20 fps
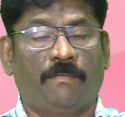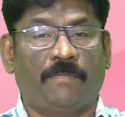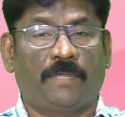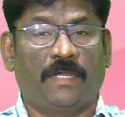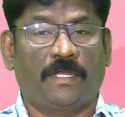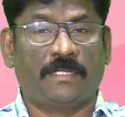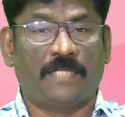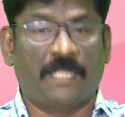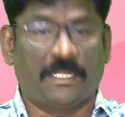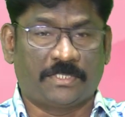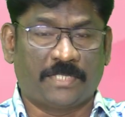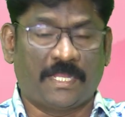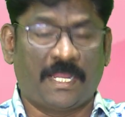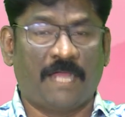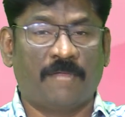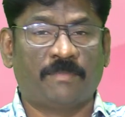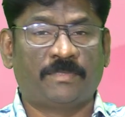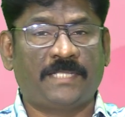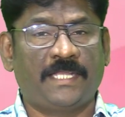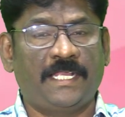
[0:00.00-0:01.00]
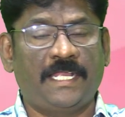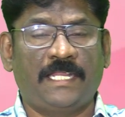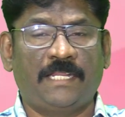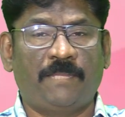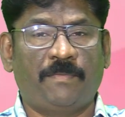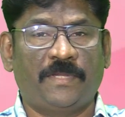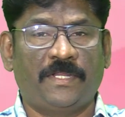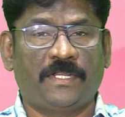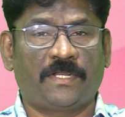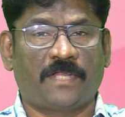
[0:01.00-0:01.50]
ம யாத்திராகமத்திலேயே
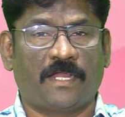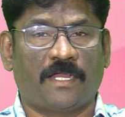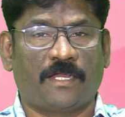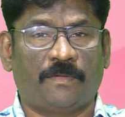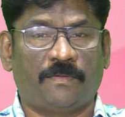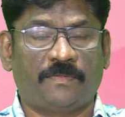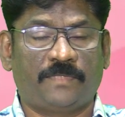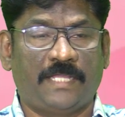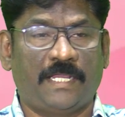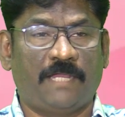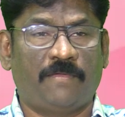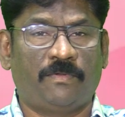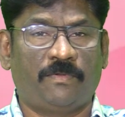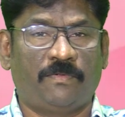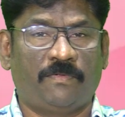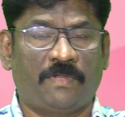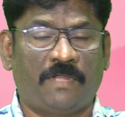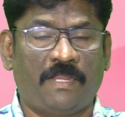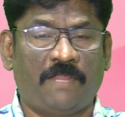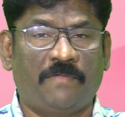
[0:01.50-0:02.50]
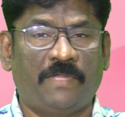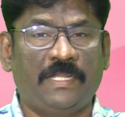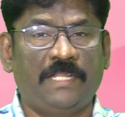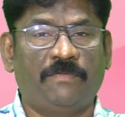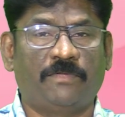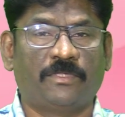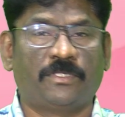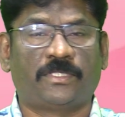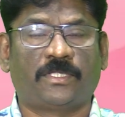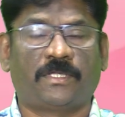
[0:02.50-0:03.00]
என்ன பண்ணியிருக்காங்க தேவன் எல்லாம்
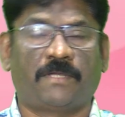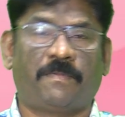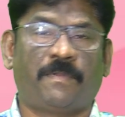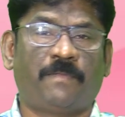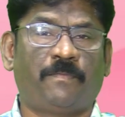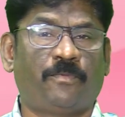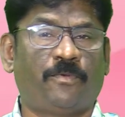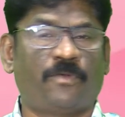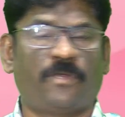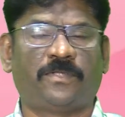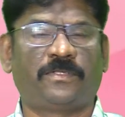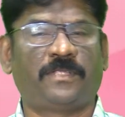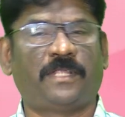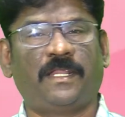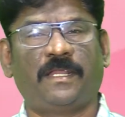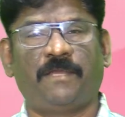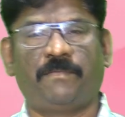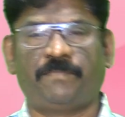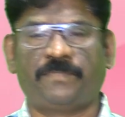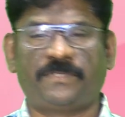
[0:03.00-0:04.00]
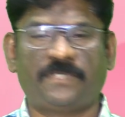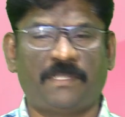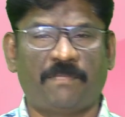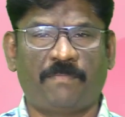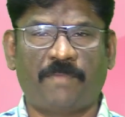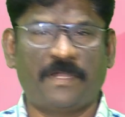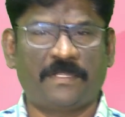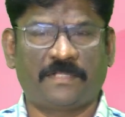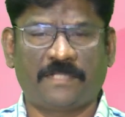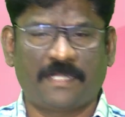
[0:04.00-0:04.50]
வெளியே வந்ததுக்கப்புறம் புகழ்ந்தெல்லாம் சில
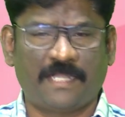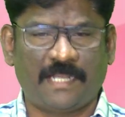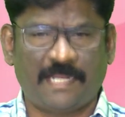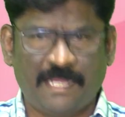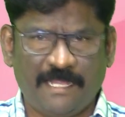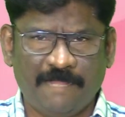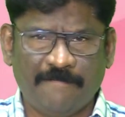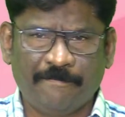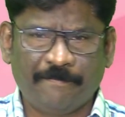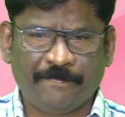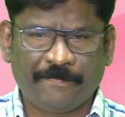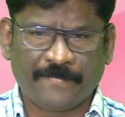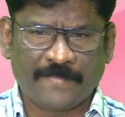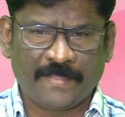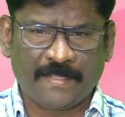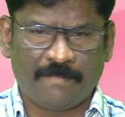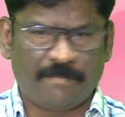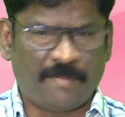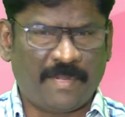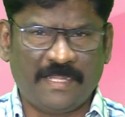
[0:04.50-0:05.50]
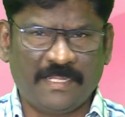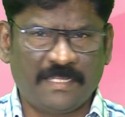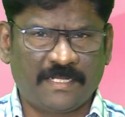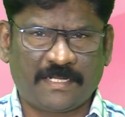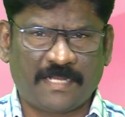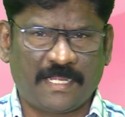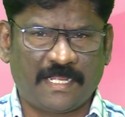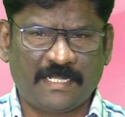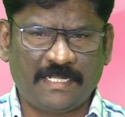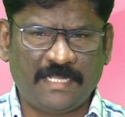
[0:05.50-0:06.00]
பாட்டுகள் எல்லாம்
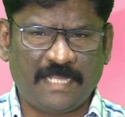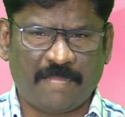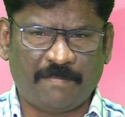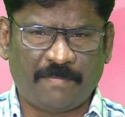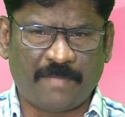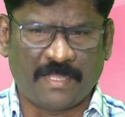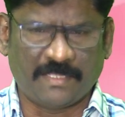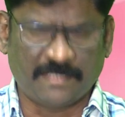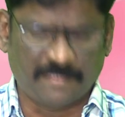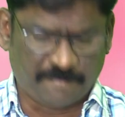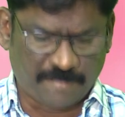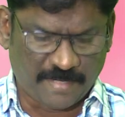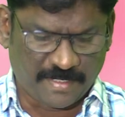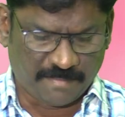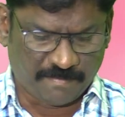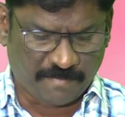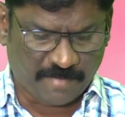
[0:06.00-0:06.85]
பாடியிருக்கிறாங்க இல்லையா அப்போ அந்த பாட்டு